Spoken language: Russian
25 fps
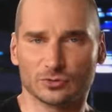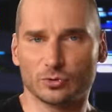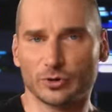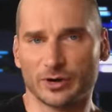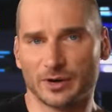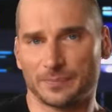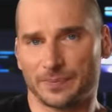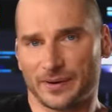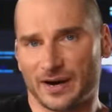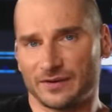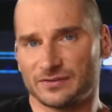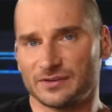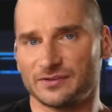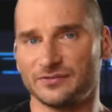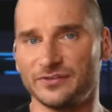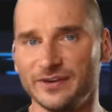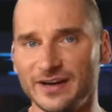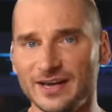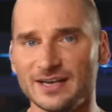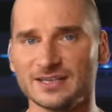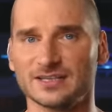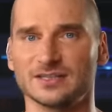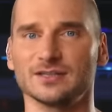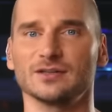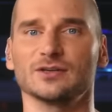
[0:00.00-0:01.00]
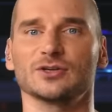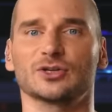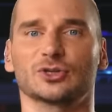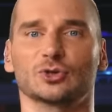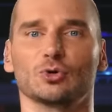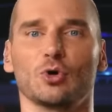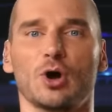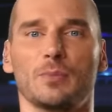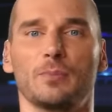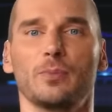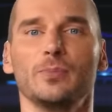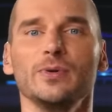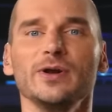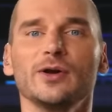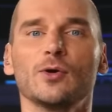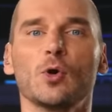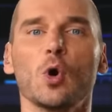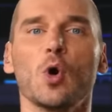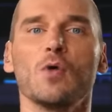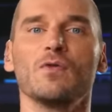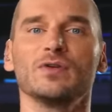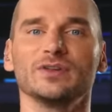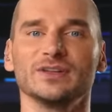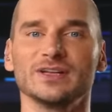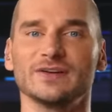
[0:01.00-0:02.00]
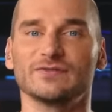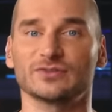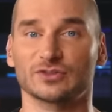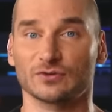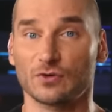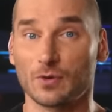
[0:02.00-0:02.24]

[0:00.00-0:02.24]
Вскоре, правда, выяснилось, что опубликованное